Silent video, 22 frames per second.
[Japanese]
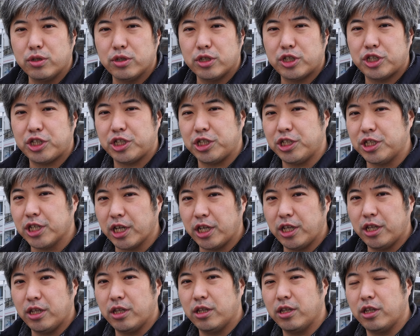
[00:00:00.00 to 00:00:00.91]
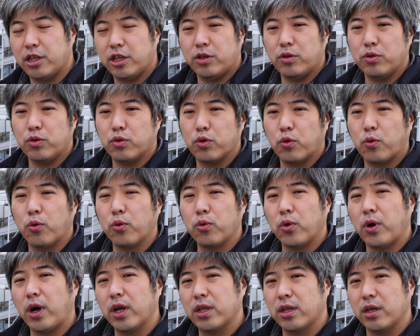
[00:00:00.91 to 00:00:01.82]
しないっていうとこ
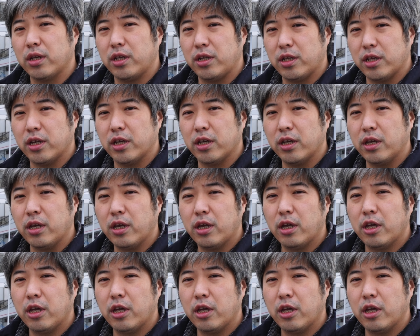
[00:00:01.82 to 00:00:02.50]
ろあたりで